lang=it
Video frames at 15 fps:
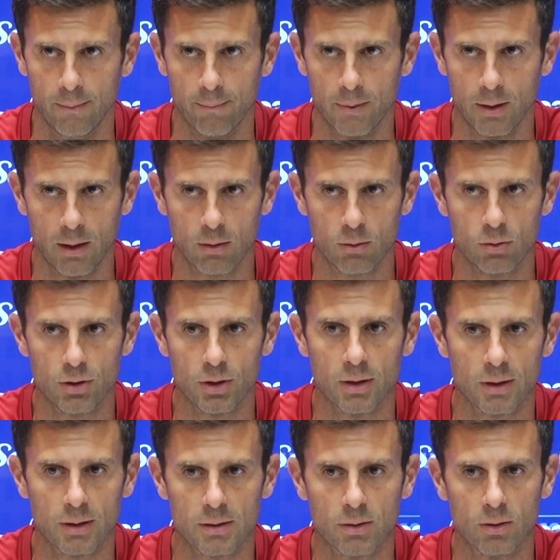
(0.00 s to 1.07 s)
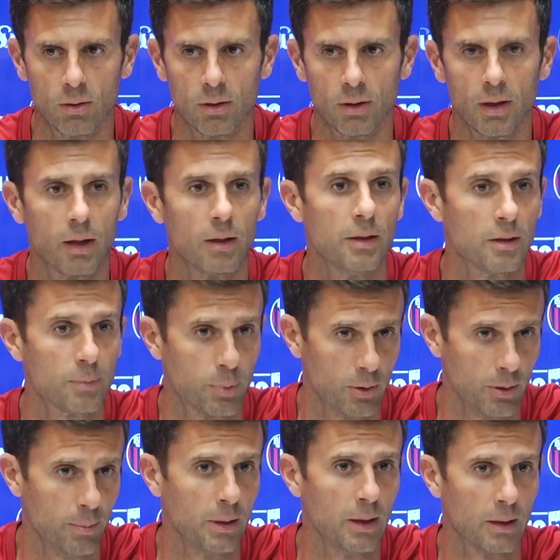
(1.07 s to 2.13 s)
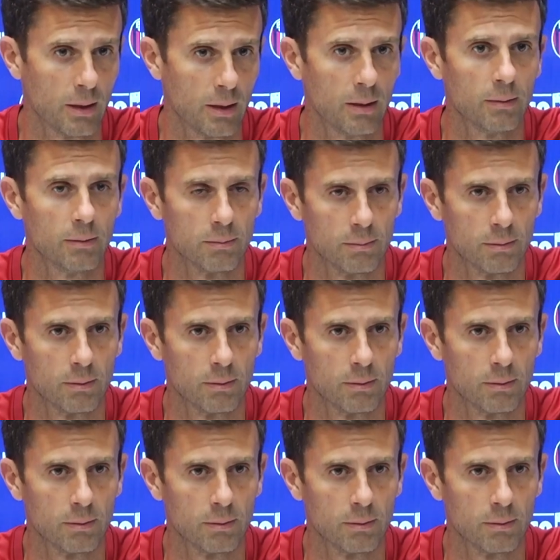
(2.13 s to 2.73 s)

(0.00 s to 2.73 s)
della concentrazione, della disponibilità.